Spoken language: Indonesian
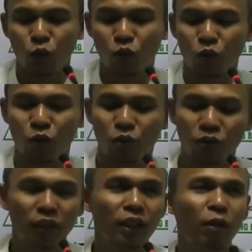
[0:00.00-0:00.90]
Tuh,
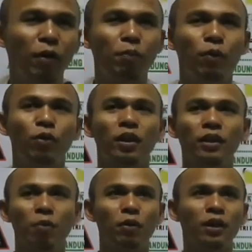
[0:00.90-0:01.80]
jadi apapun
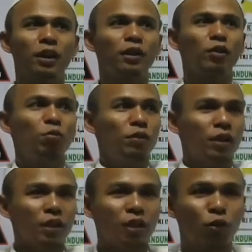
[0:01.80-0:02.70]
kita melihat itu
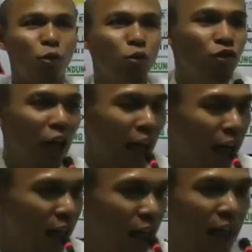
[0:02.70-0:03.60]
menjadi satu
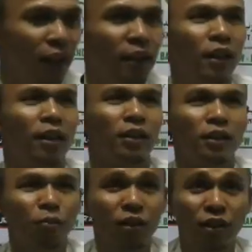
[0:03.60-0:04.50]
hujjah ya.
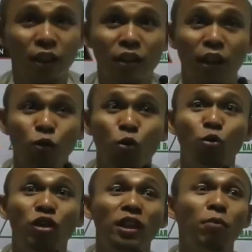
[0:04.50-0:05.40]
Nanti bisa jadi satu
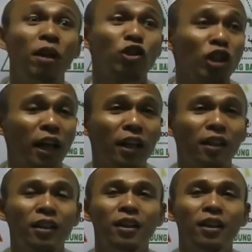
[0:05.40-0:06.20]
hujjah di mahsyar.